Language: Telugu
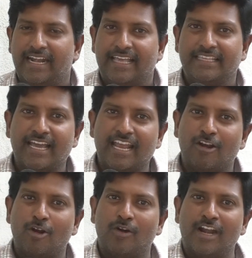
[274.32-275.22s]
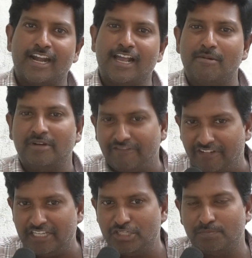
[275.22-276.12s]
ఆయన అధికారంలో ఉన్నాడు కాబట్టి
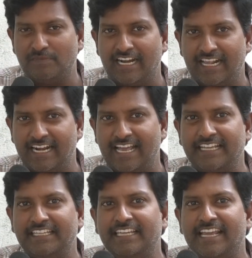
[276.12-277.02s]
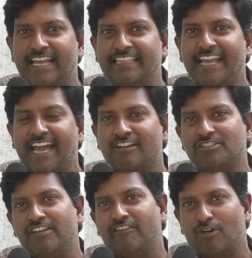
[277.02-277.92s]
వెయ్యి చెప్తాడన్న ఈ అధికారం
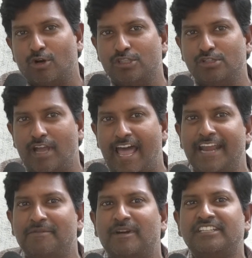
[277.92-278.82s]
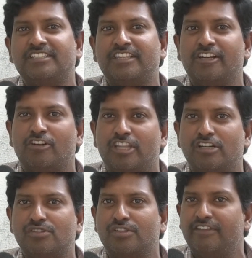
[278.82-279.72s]
చివరి రోజు ఆయన పరిస్థితి ఏంటో
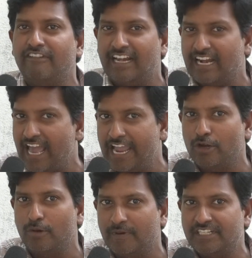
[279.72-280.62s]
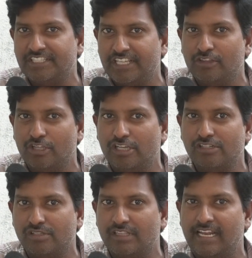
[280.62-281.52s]
తెలుస్తుంది వీళ్ళ నాయకుల పరిస్థితి ఏంటో
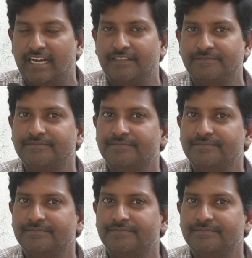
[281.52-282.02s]
అన్న